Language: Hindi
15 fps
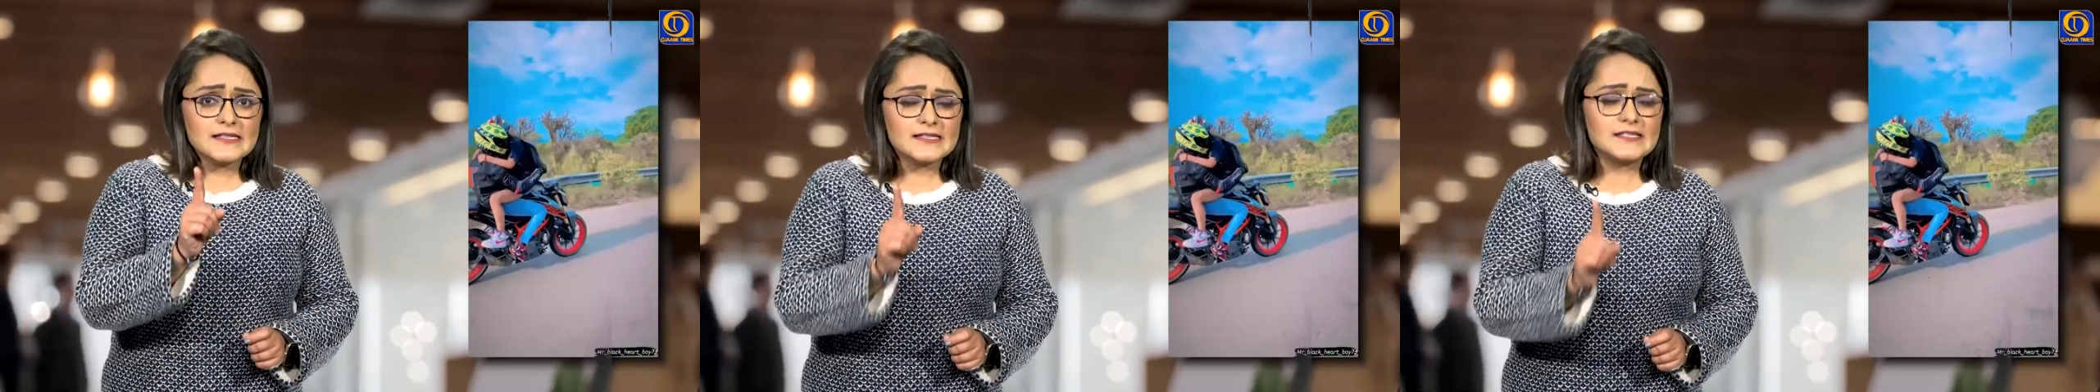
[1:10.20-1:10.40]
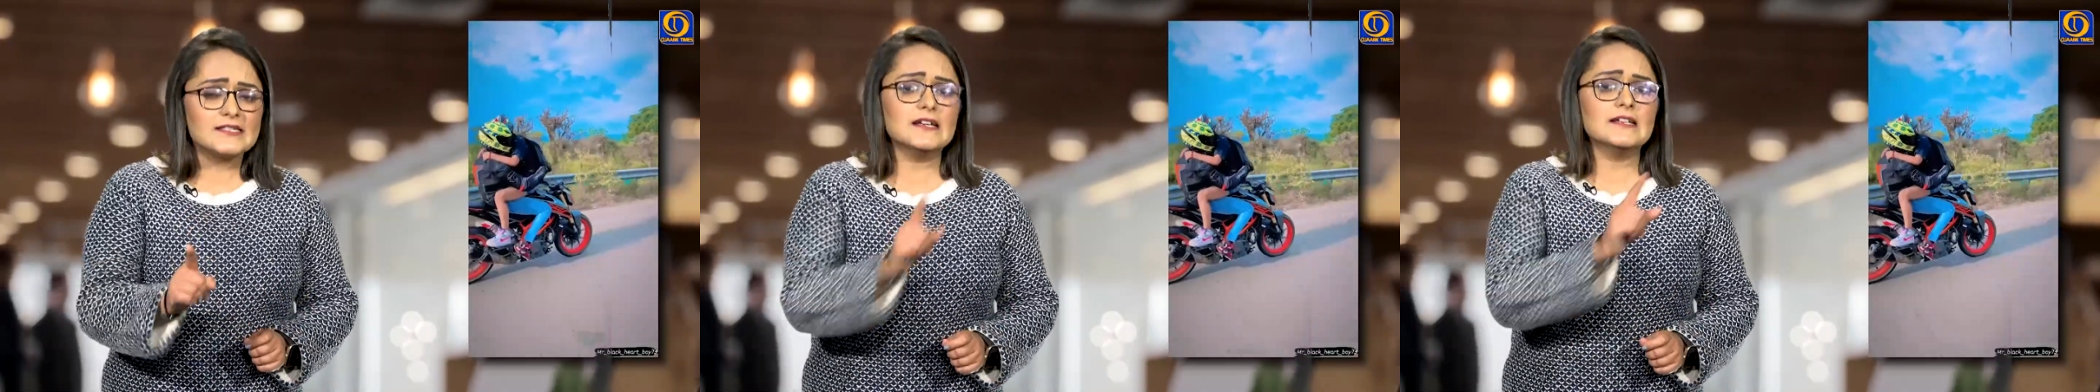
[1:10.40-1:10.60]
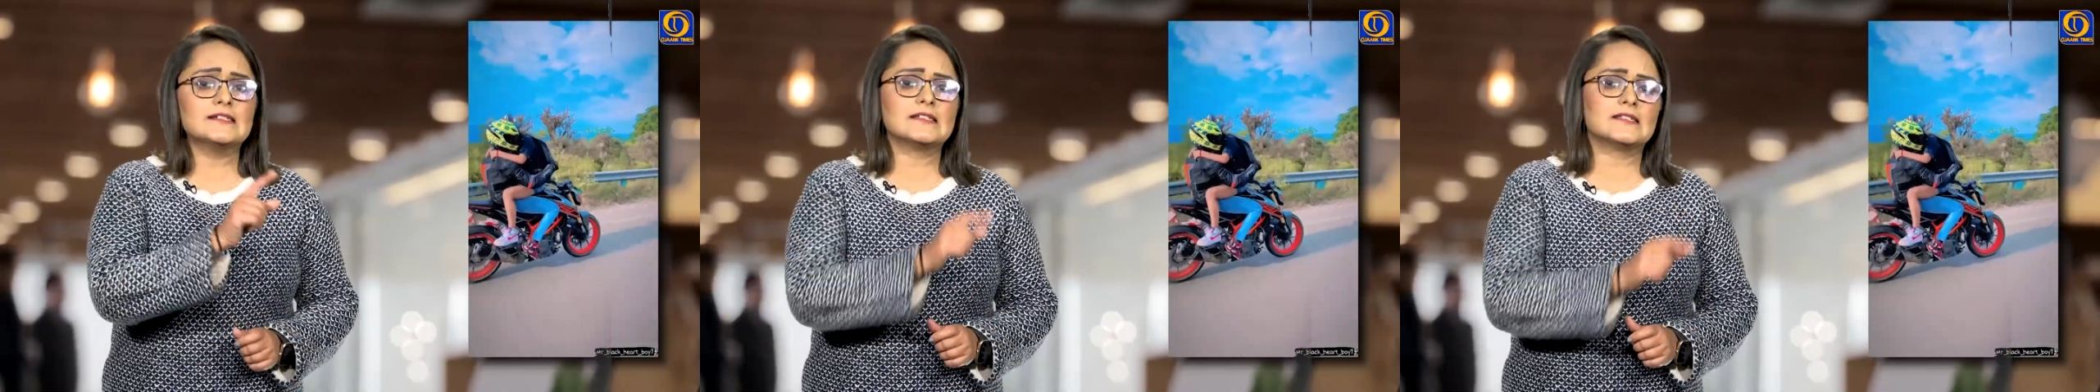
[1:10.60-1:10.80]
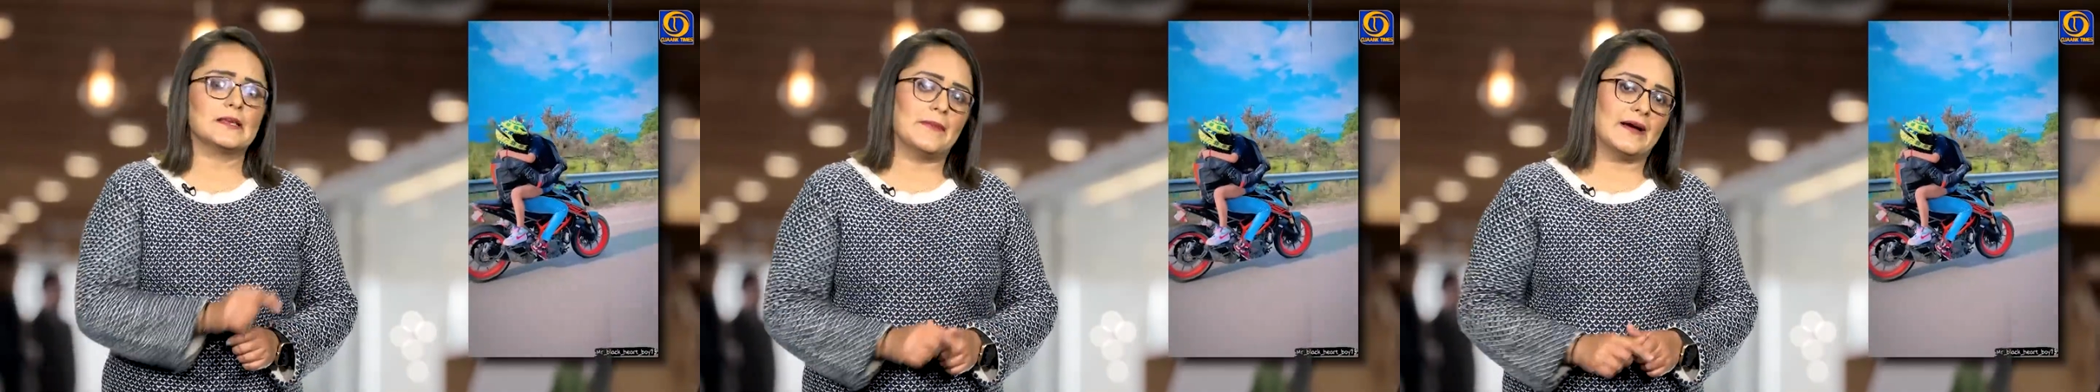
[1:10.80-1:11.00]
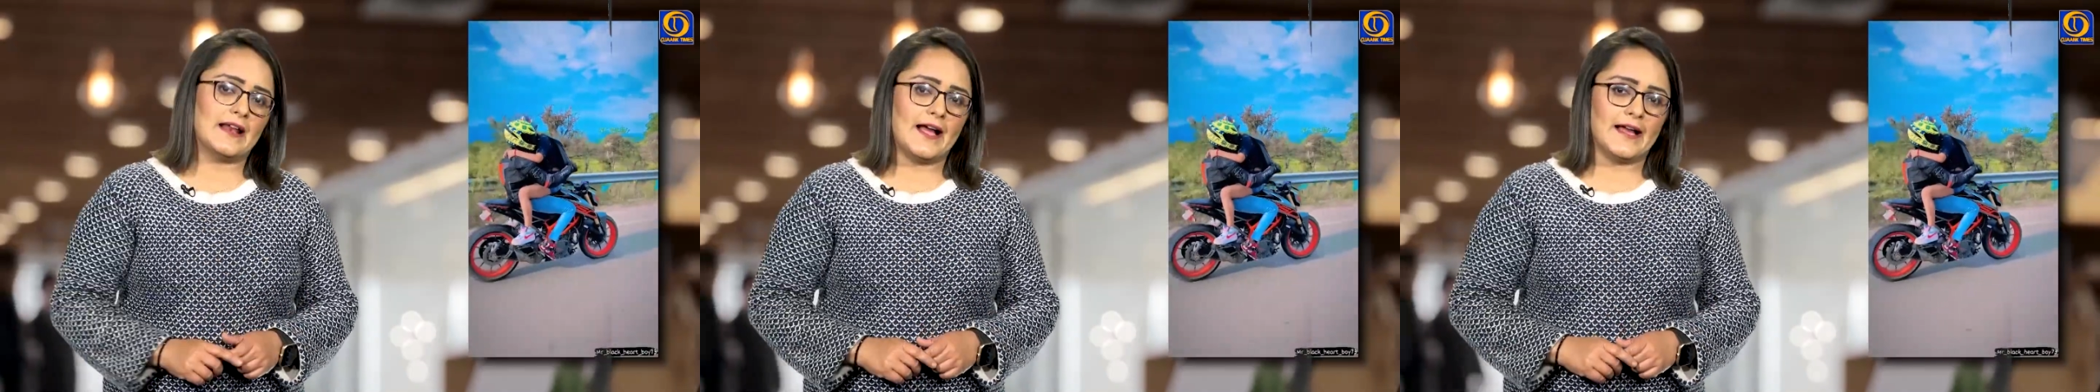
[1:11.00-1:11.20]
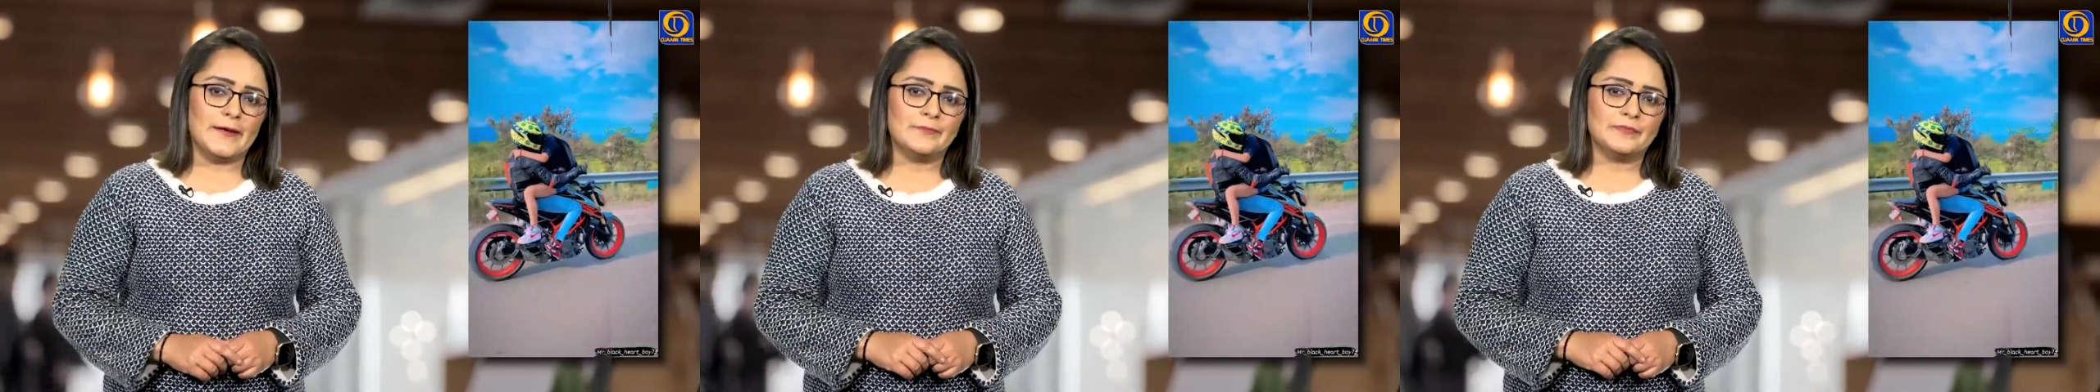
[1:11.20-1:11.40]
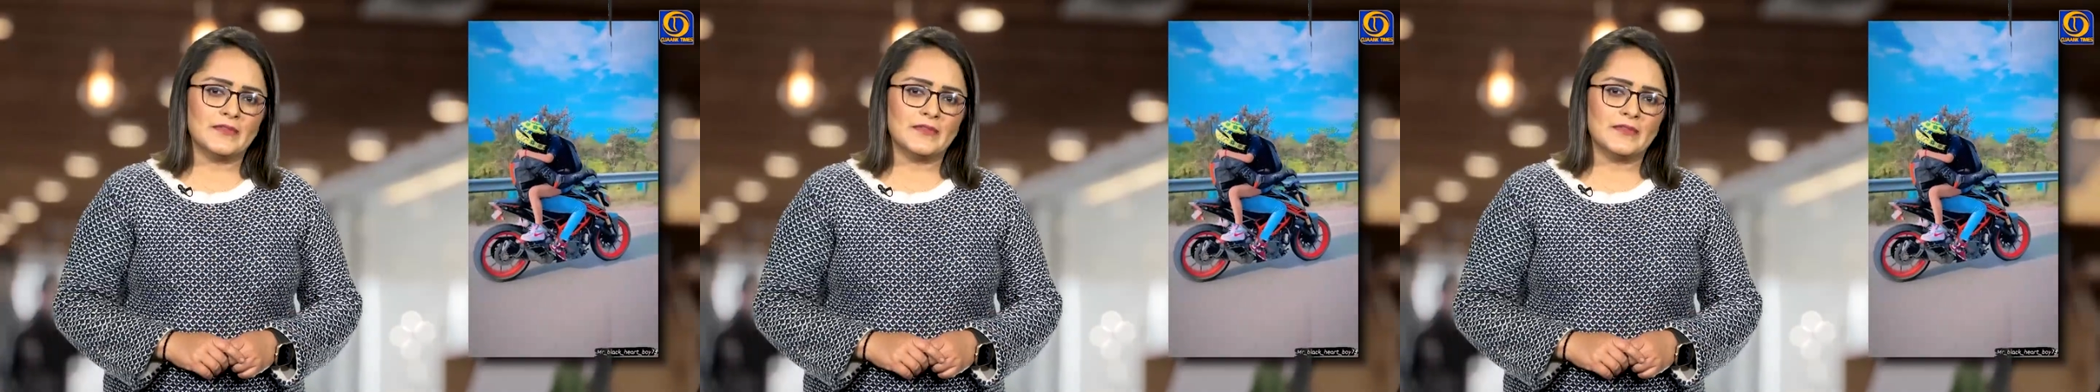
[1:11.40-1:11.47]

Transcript: स्टंट से भरा है